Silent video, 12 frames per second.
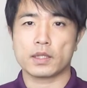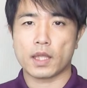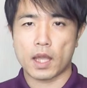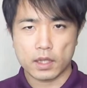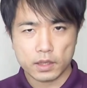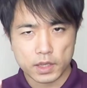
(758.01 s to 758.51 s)

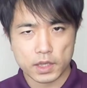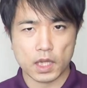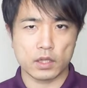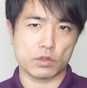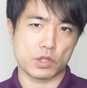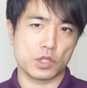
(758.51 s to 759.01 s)
短期
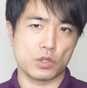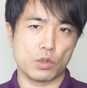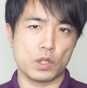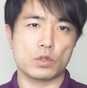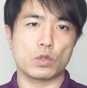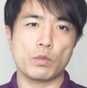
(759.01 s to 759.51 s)
間の使
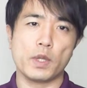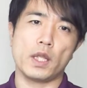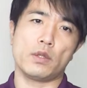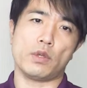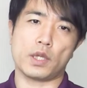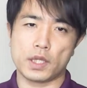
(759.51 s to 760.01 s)
用にとどめな
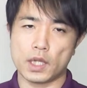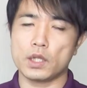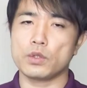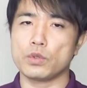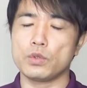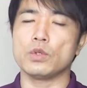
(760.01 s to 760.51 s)
いといけな
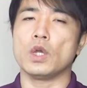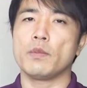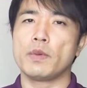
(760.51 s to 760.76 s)
いという、